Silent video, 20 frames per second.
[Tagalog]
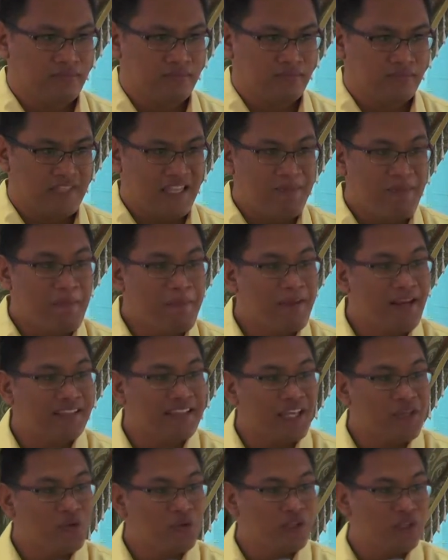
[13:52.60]
Di ba
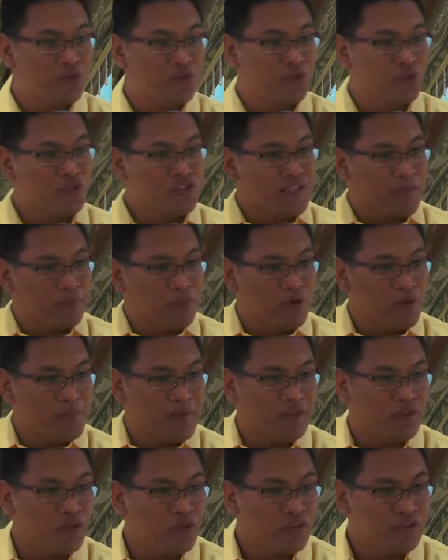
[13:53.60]
pinatayo niya doon sa
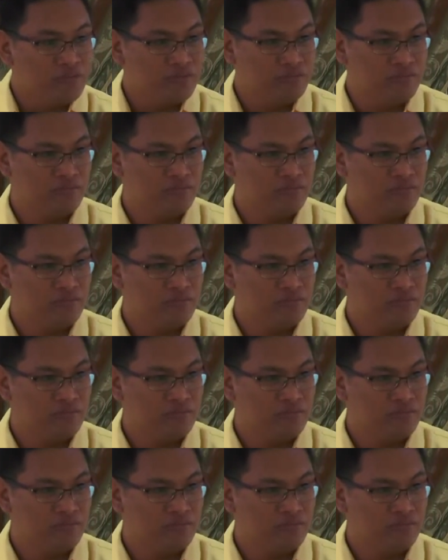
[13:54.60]
pulpito?